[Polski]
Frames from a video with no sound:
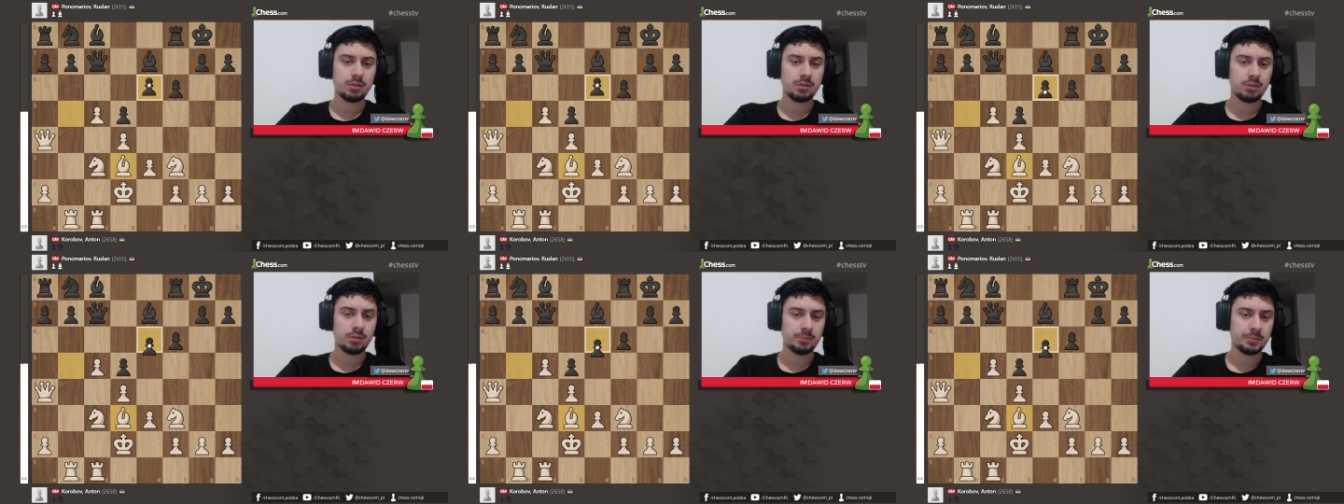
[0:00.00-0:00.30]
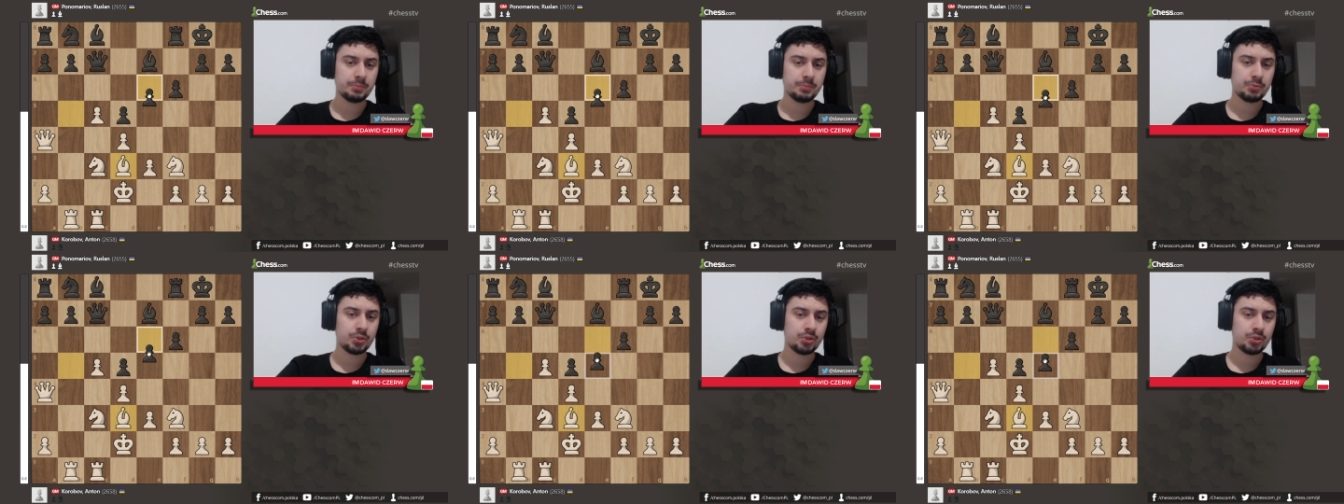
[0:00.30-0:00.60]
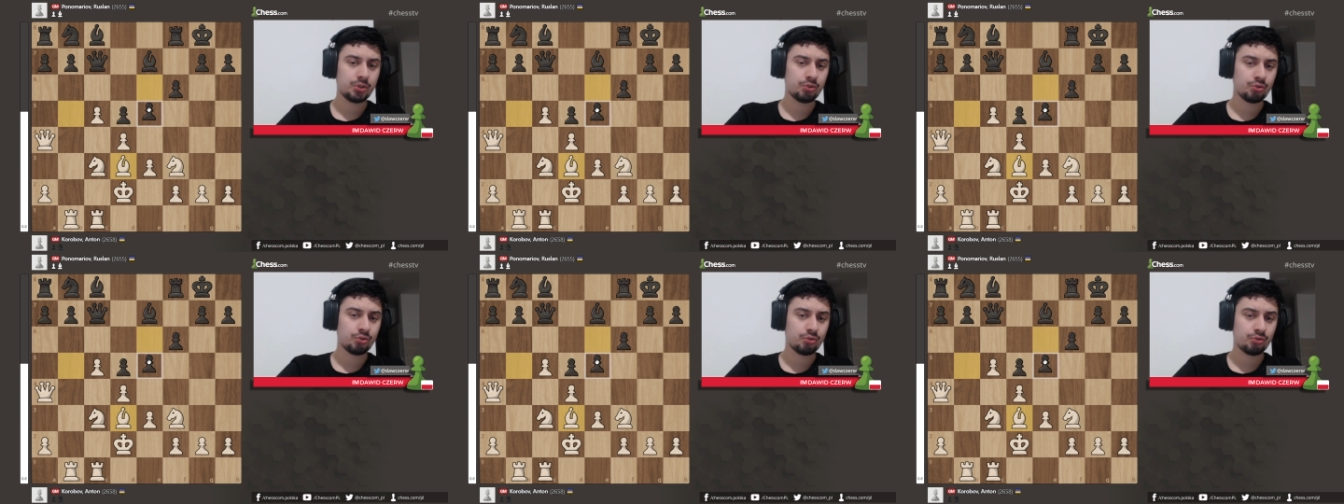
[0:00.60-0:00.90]
no bo
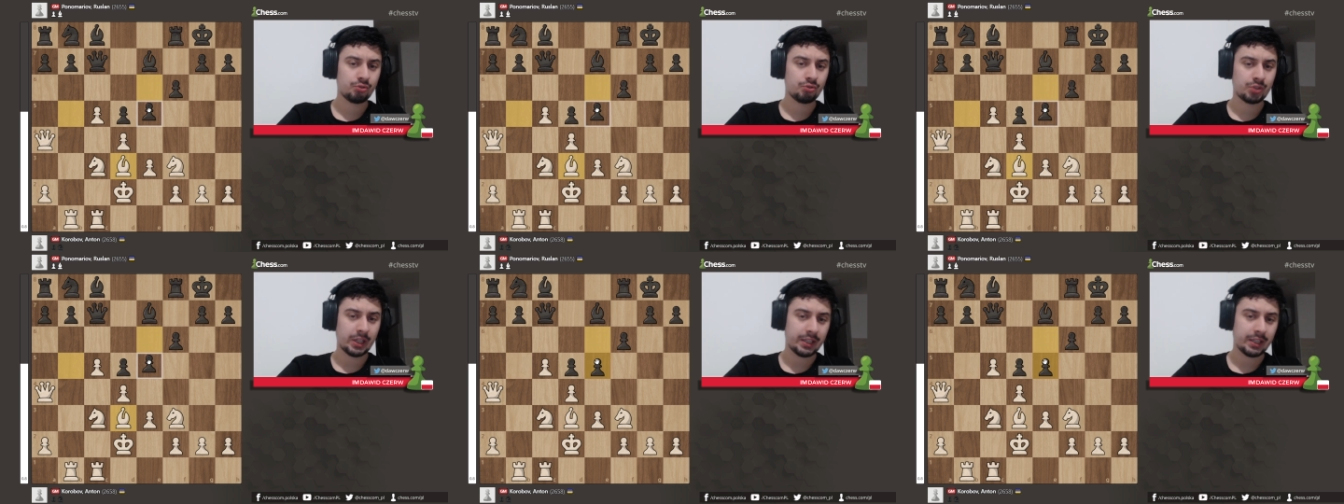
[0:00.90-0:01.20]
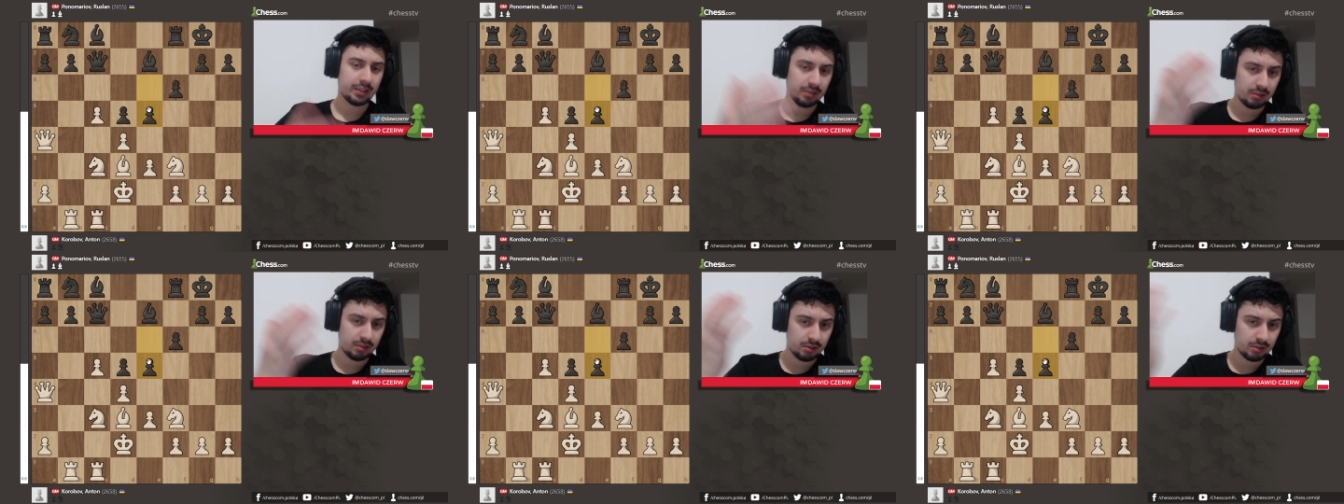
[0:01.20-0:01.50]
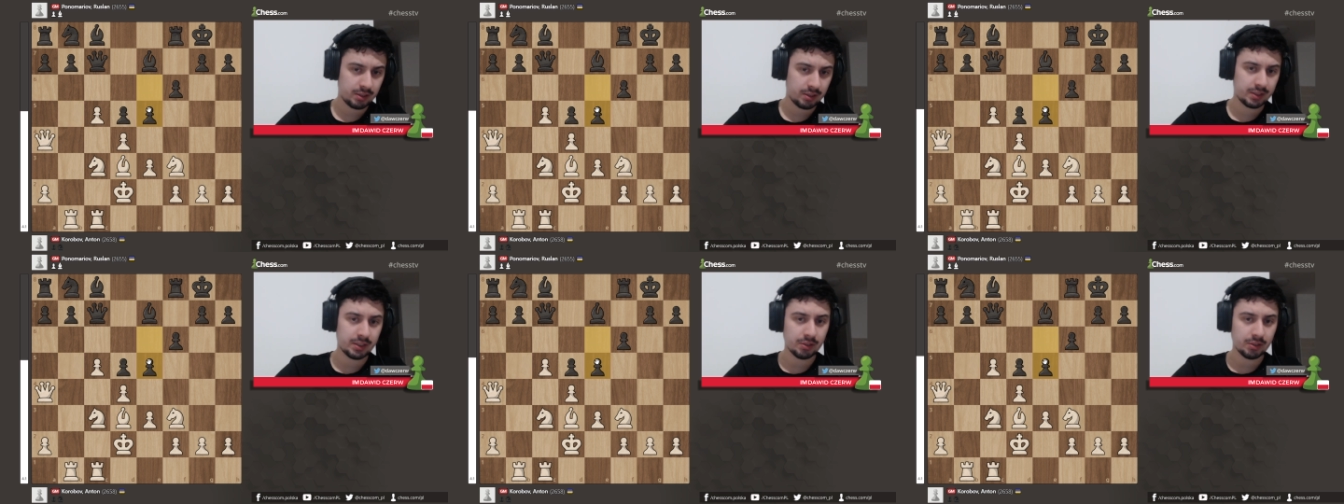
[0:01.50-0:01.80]
przecież
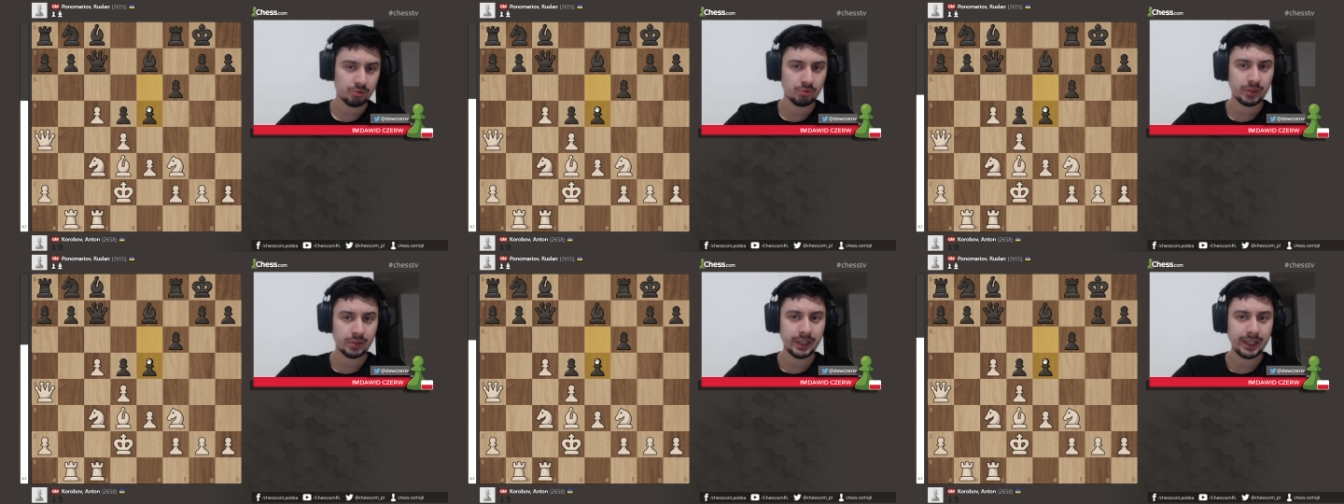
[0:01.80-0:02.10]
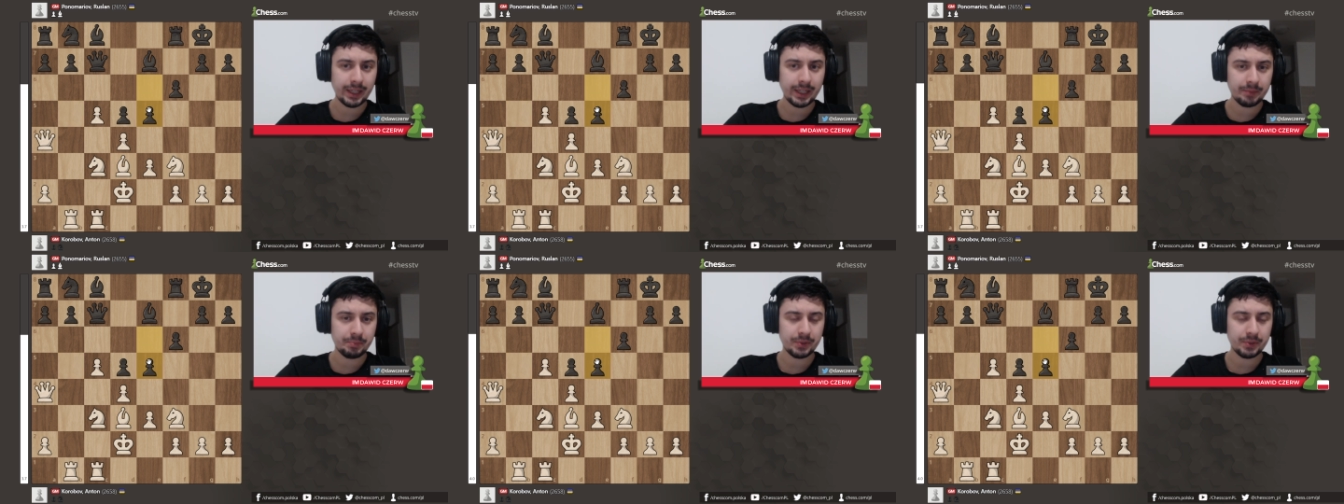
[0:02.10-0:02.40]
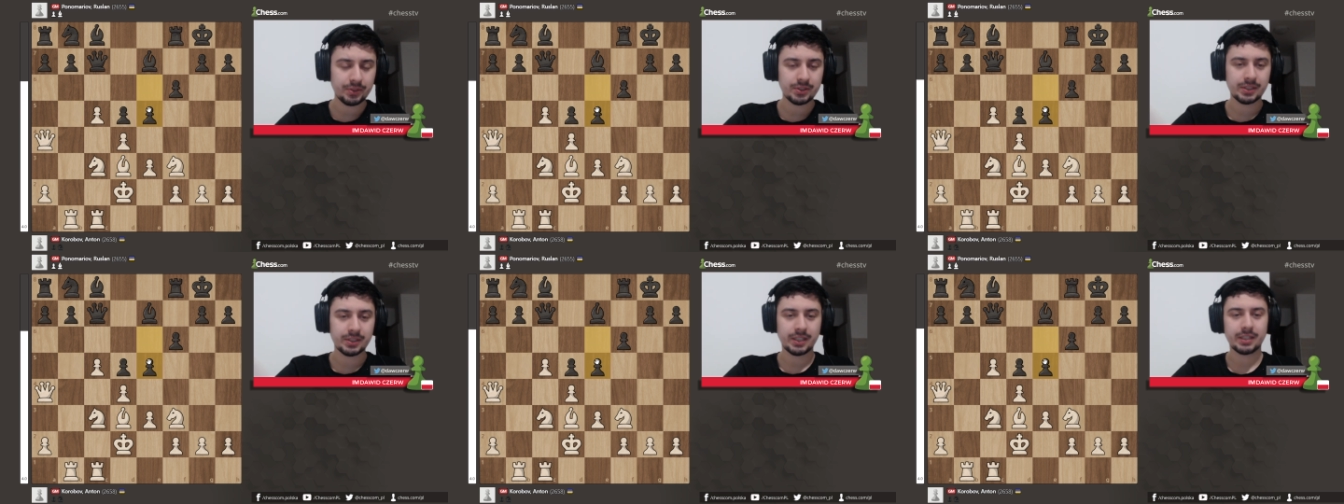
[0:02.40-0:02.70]
czarny chce tutaj
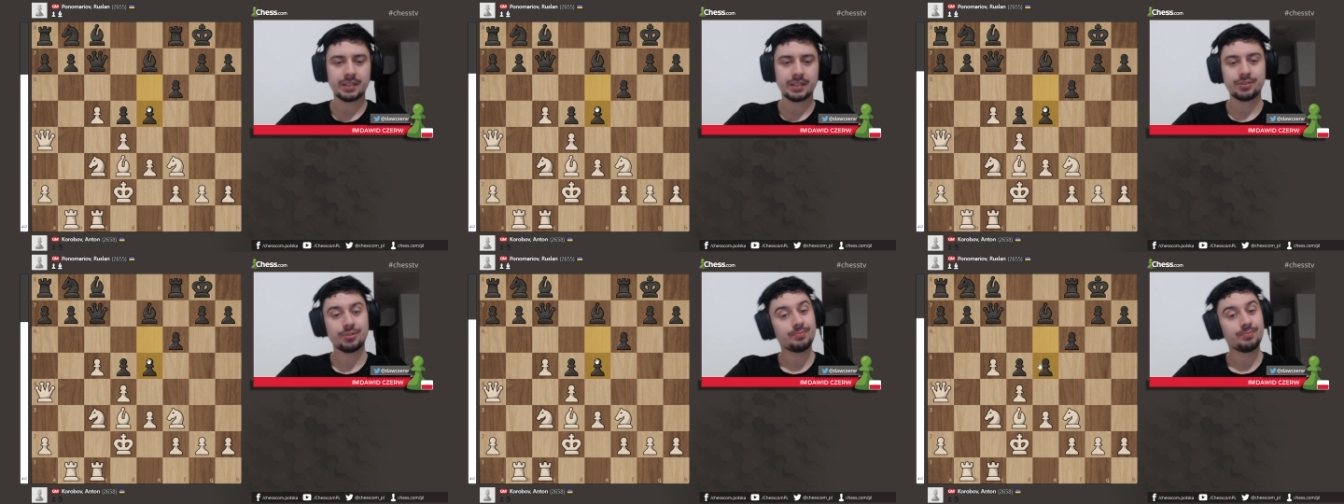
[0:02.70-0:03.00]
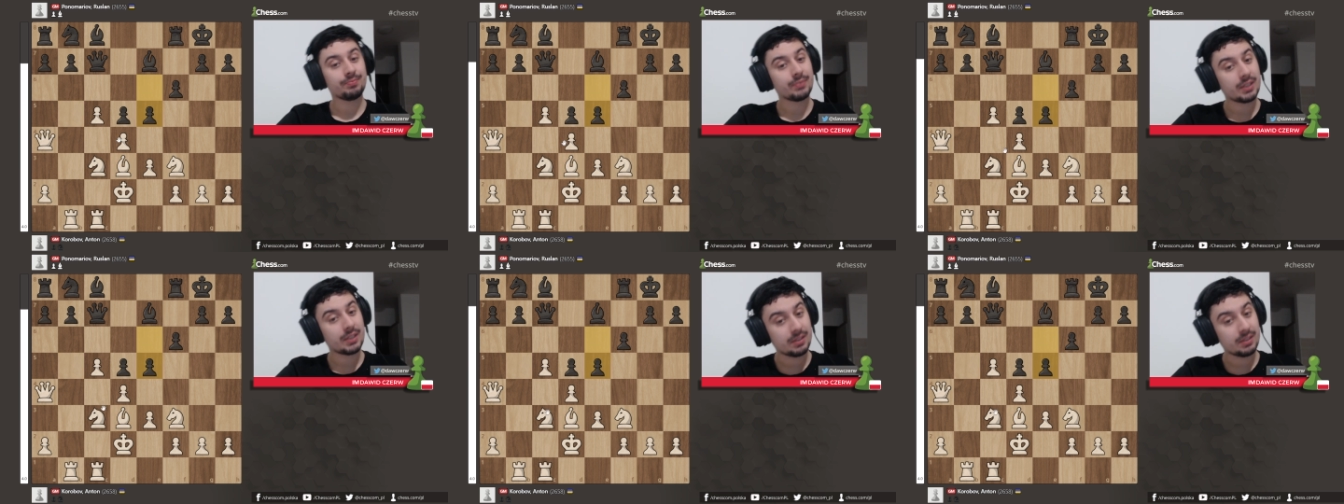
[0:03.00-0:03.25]
E5 zagrać.